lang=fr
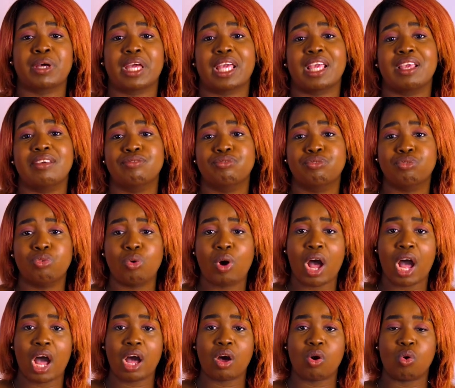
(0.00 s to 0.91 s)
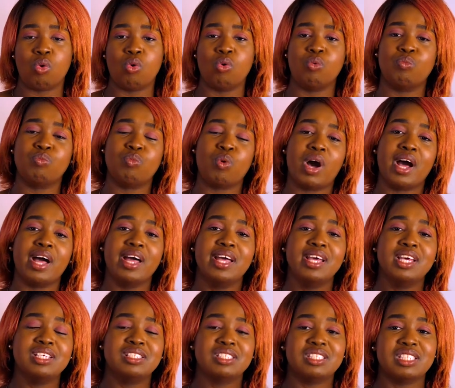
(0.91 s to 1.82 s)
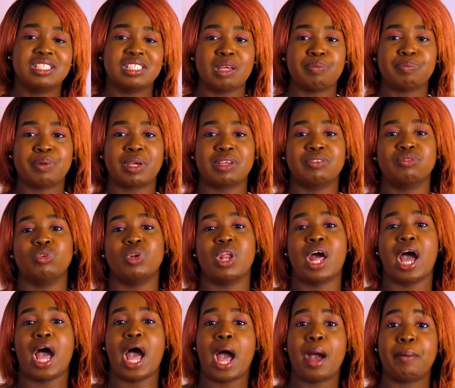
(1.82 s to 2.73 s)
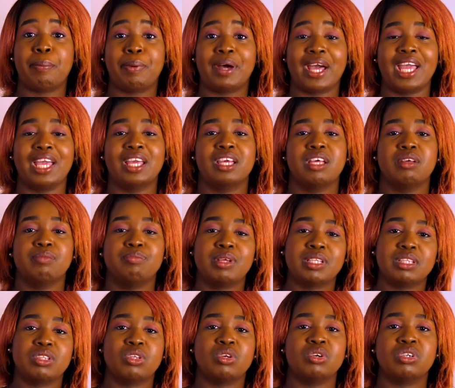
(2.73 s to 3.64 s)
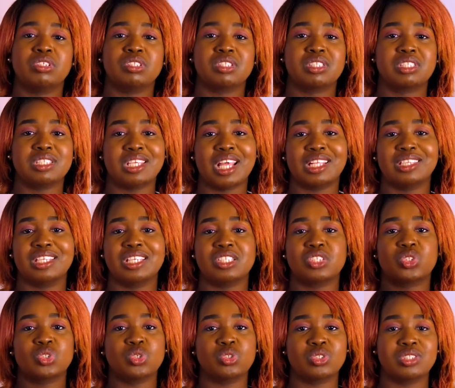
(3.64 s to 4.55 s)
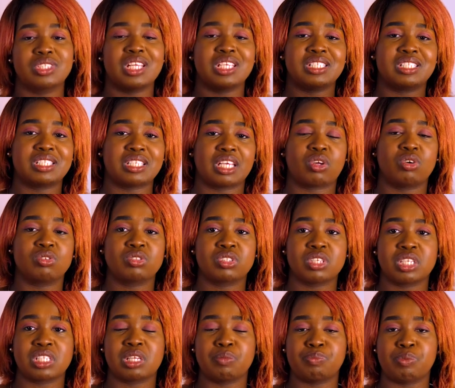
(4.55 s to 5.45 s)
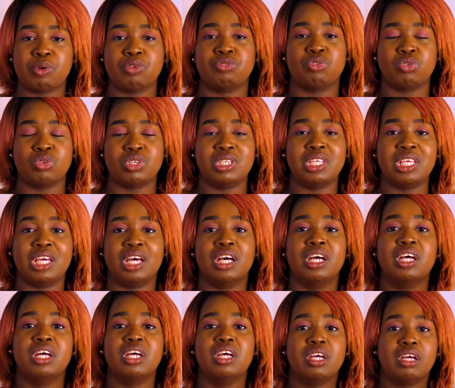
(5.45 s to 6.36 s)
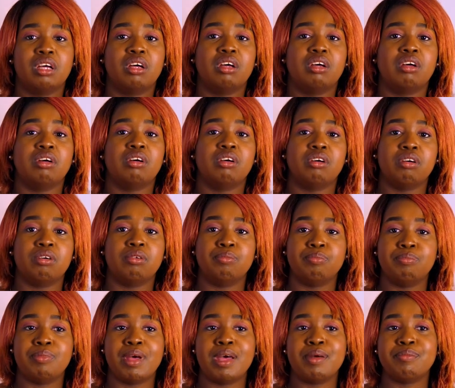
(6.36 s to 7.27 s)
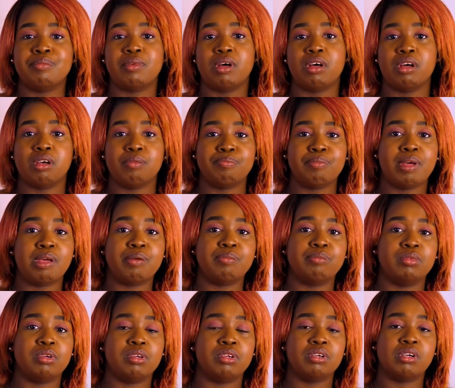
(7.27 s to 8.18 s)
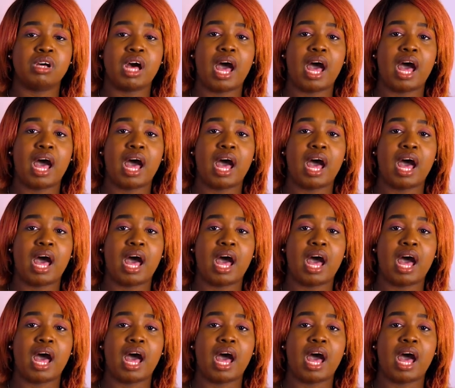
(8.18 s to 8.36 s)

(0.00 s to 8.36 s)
prévoir au moins ces imprévus-là. Après, maintenant, s'il y a des choses, des circonstances qui peuvent venir, euh, même, même euh,